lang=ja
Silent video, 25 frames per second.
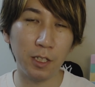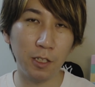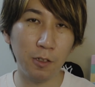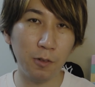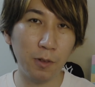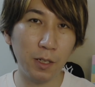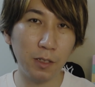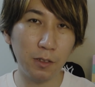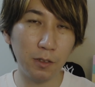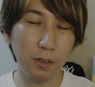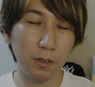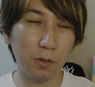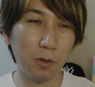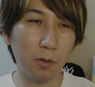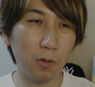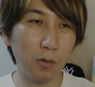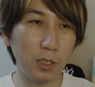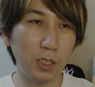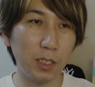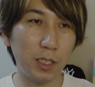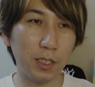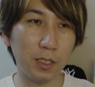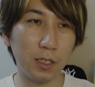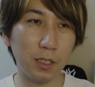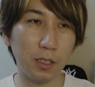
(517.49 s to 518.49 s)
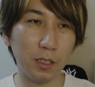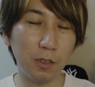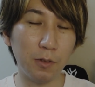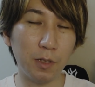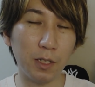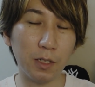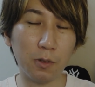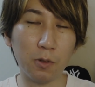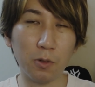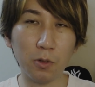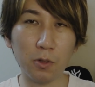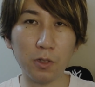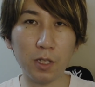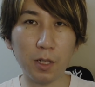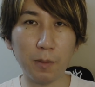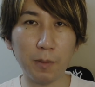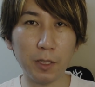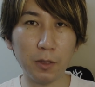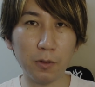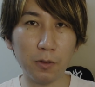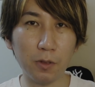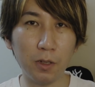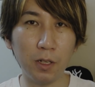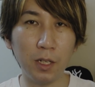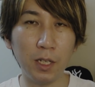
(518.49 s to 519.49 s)
いわゆるここにですねいわゆる言霊
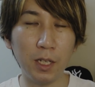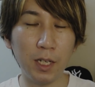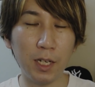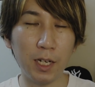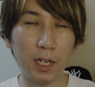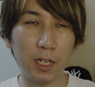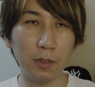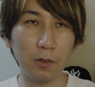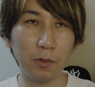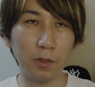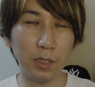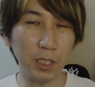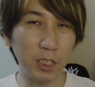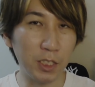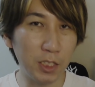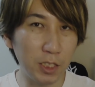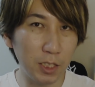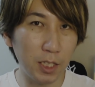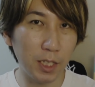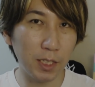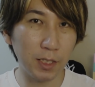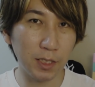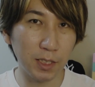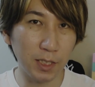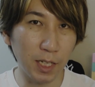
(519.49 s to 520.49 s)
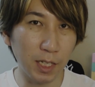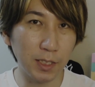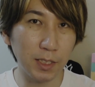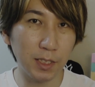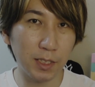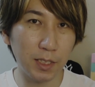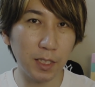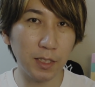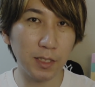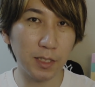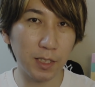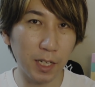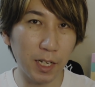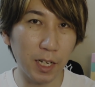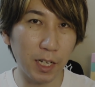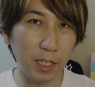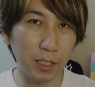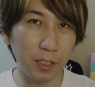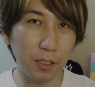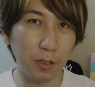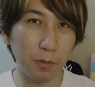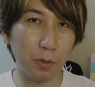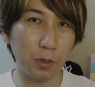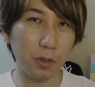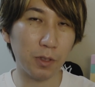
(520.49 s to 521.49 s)
のあの1年3000世界っ
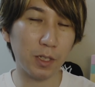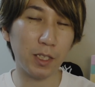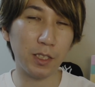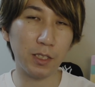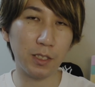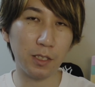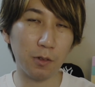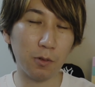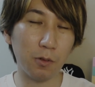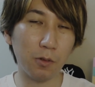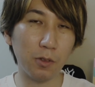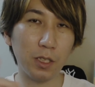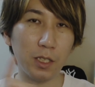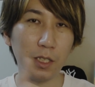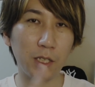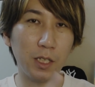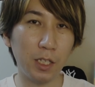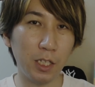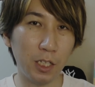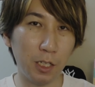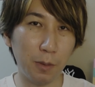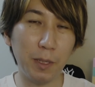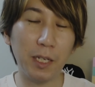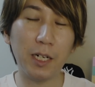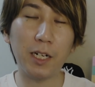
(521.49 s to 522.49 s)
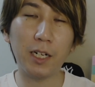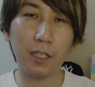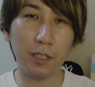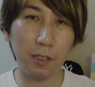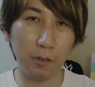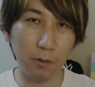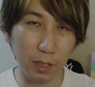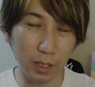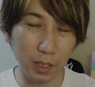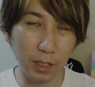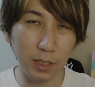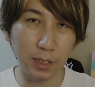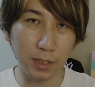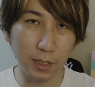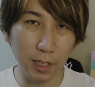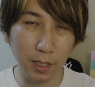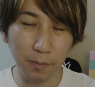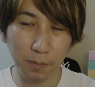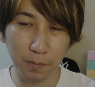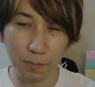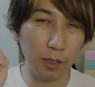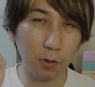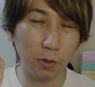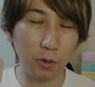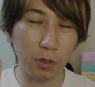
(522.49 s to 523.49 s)
ていうものがですねここに秘められてるわけです
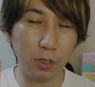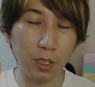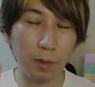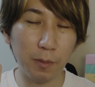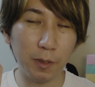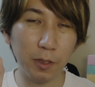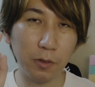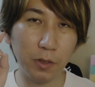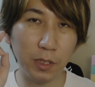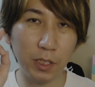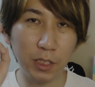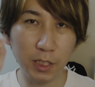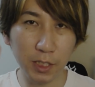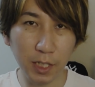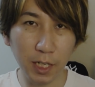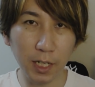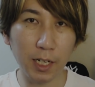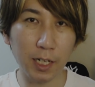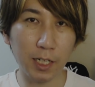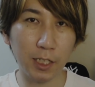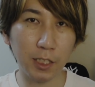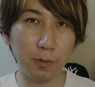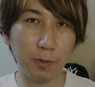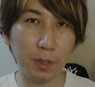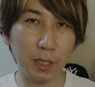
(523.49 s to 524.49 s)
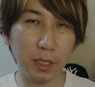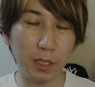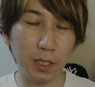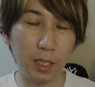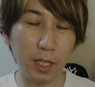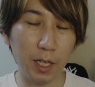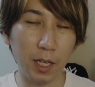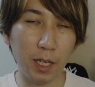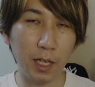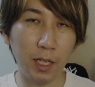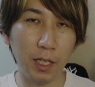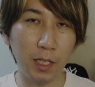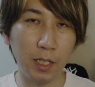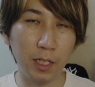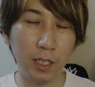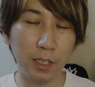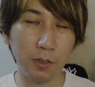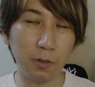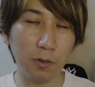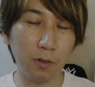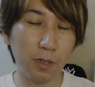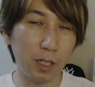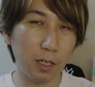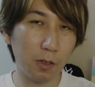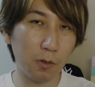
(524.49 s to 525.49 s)
ね言霊の1から始まって
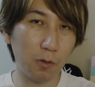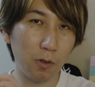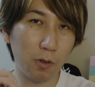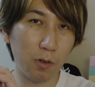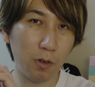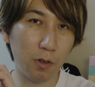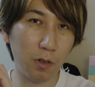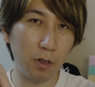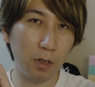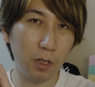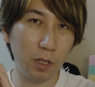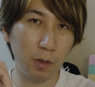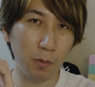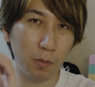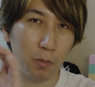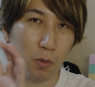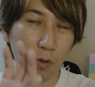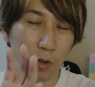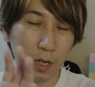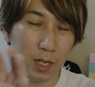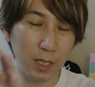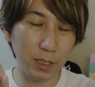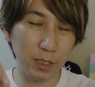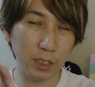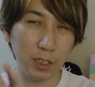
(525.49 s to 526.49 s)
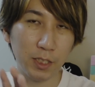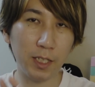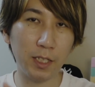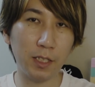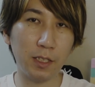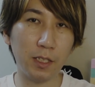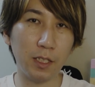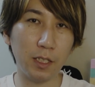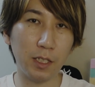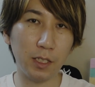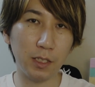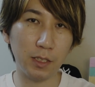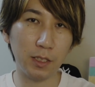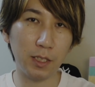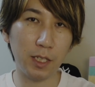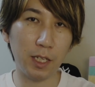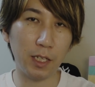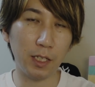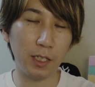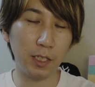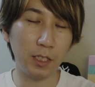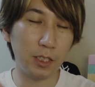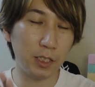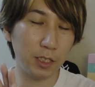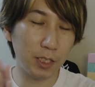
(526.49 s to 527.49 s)
そこからこう防犯してってです
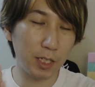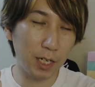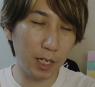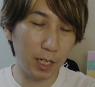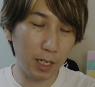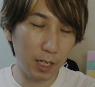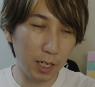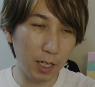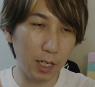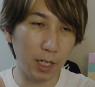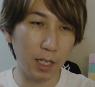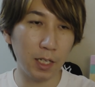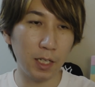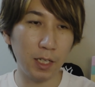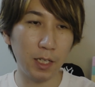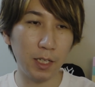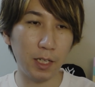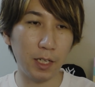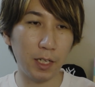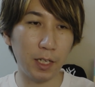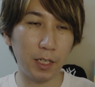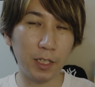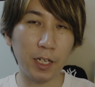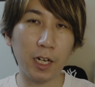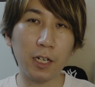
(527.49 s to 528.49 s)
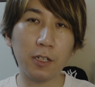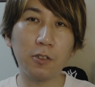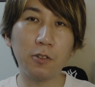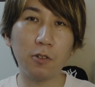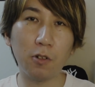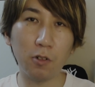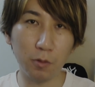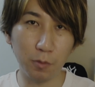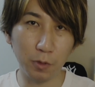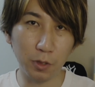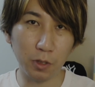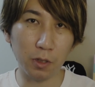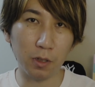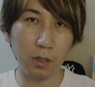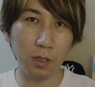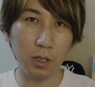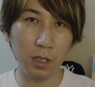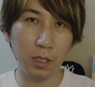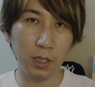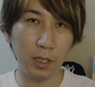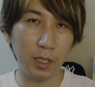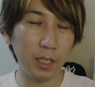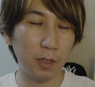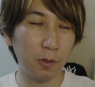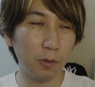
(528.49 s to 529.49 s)
ね1から100を生むと
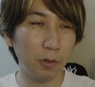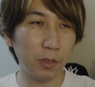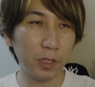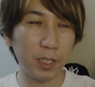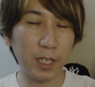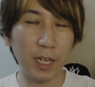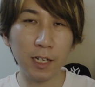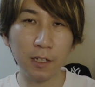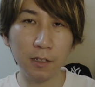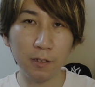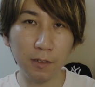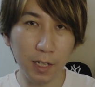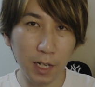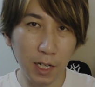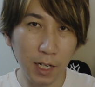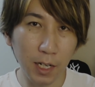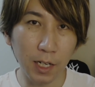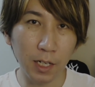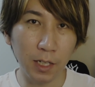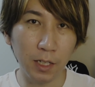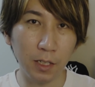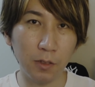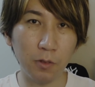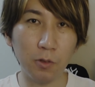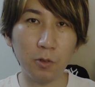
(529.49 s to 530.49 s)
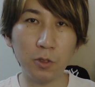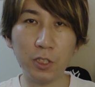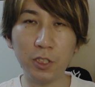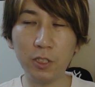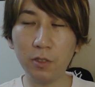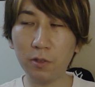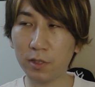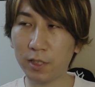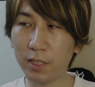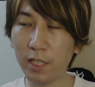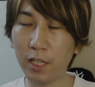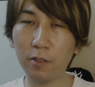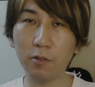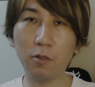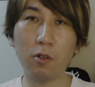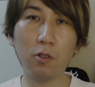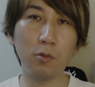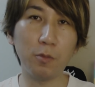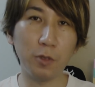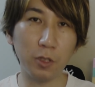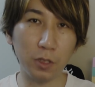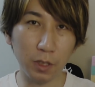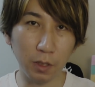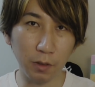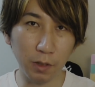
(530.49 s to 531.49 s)
でこの100が後の1000を
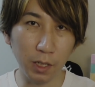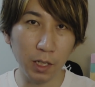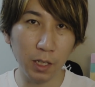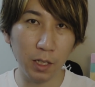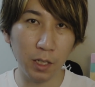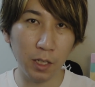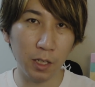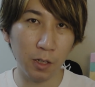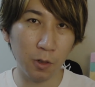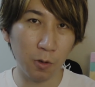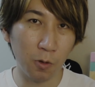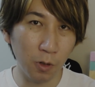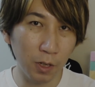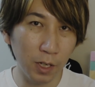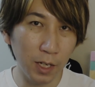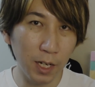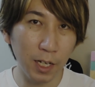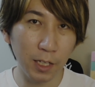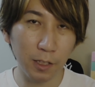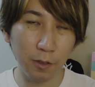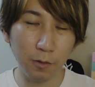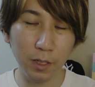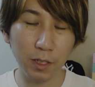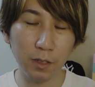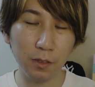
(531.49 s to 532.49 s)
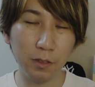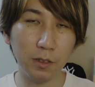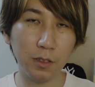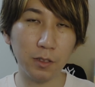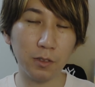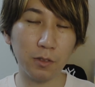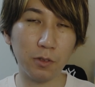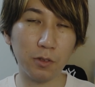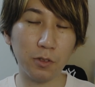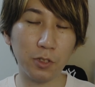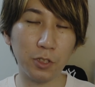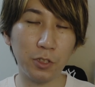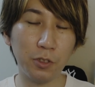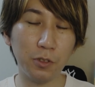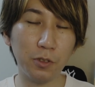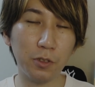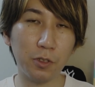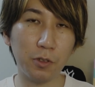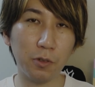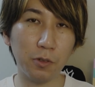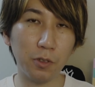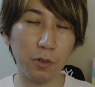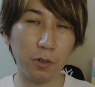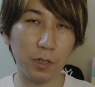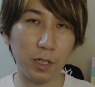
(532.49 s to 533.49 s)
生むっていうねこれがいわゆるその宗
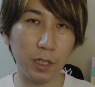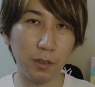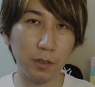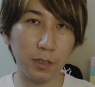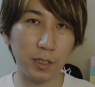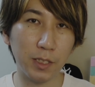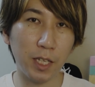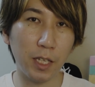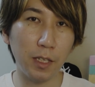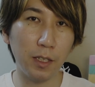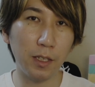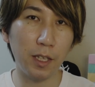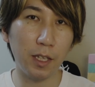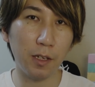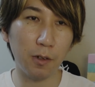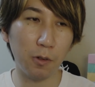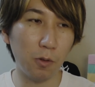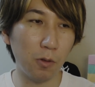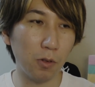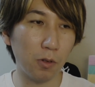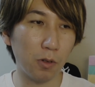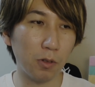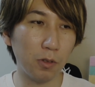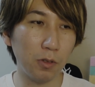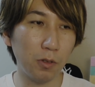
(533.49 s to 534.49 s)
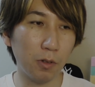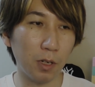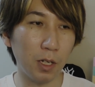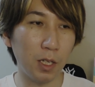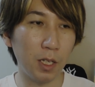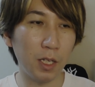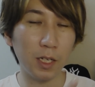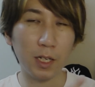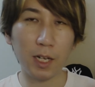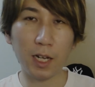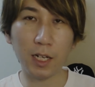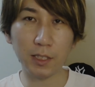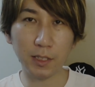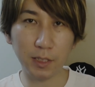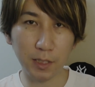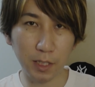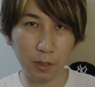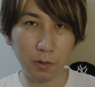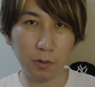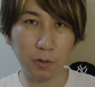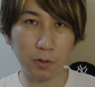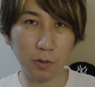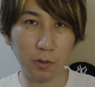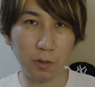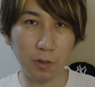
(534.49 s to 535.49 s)
教における千年王国の完成
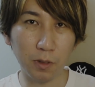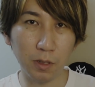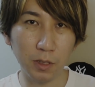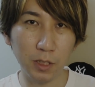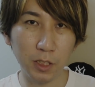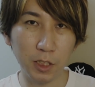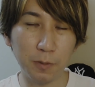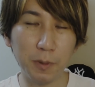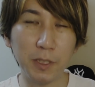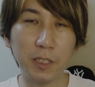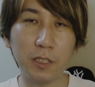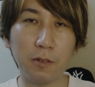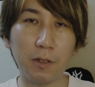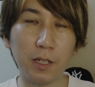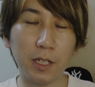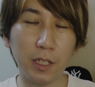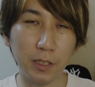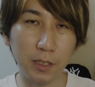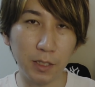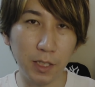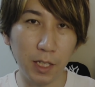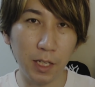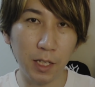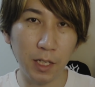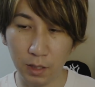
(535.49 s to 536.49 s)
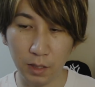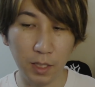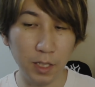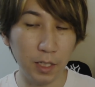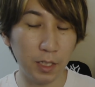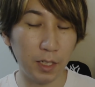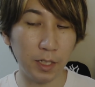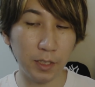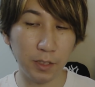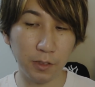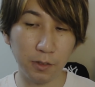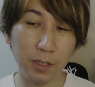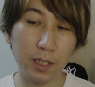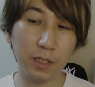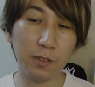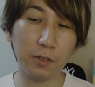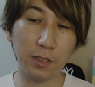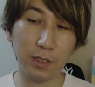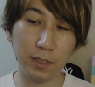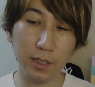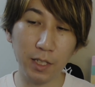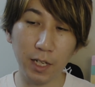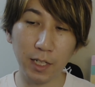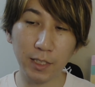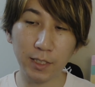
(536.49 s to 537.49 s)
のことを示してるわけですね。で、えその後
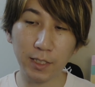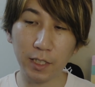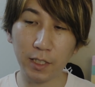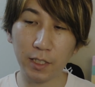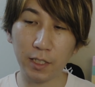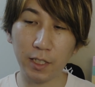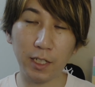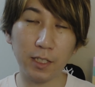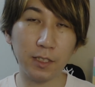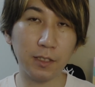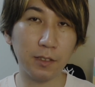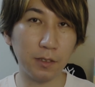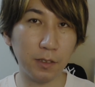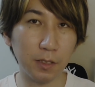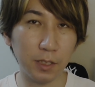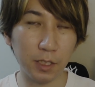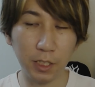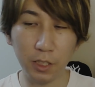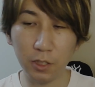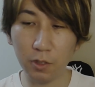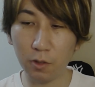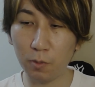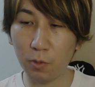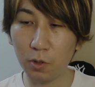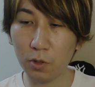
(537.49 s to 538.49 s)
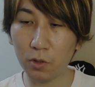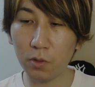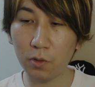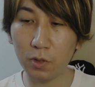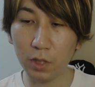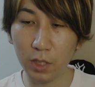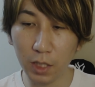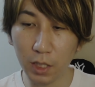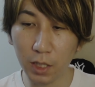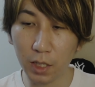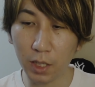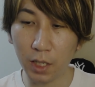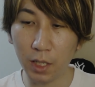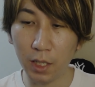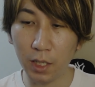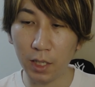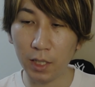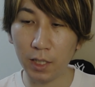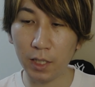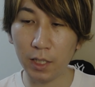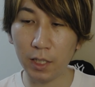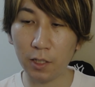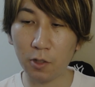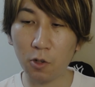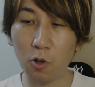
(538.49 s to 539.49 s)
ですね、朝日照らす木のもとに、
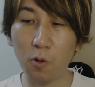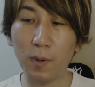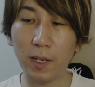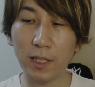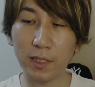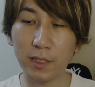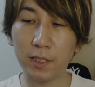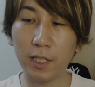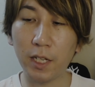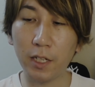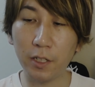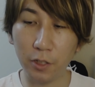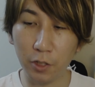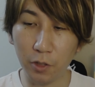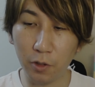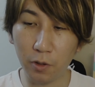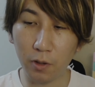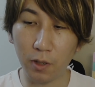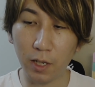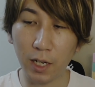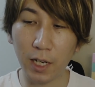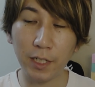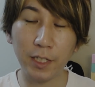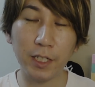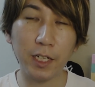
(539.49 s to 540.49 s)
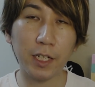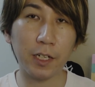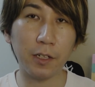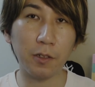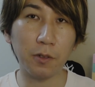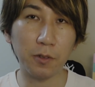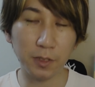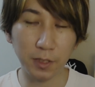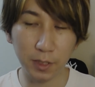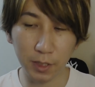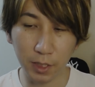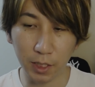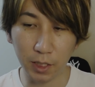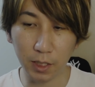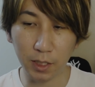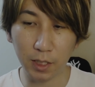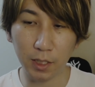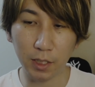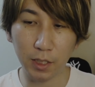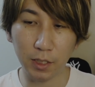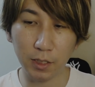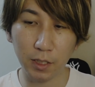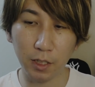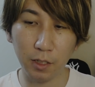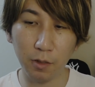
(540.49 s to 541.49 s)
えー、小判千両、有明の月な
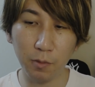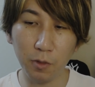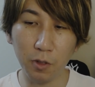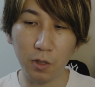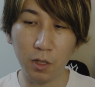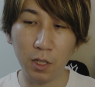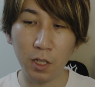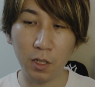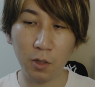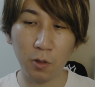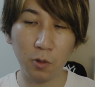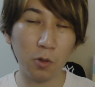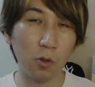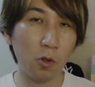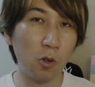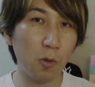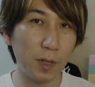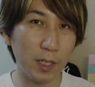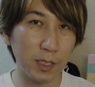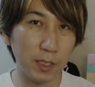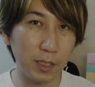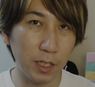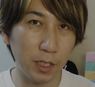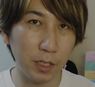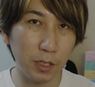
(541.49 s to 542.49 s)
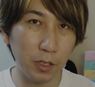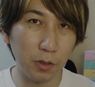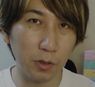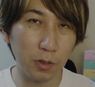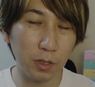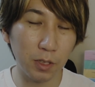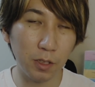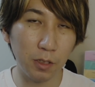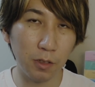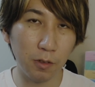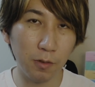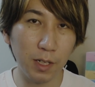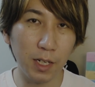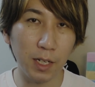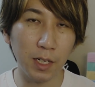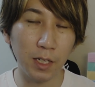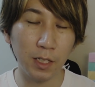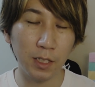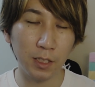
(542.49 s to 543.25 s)
んですけども、この小判千両っていうのは、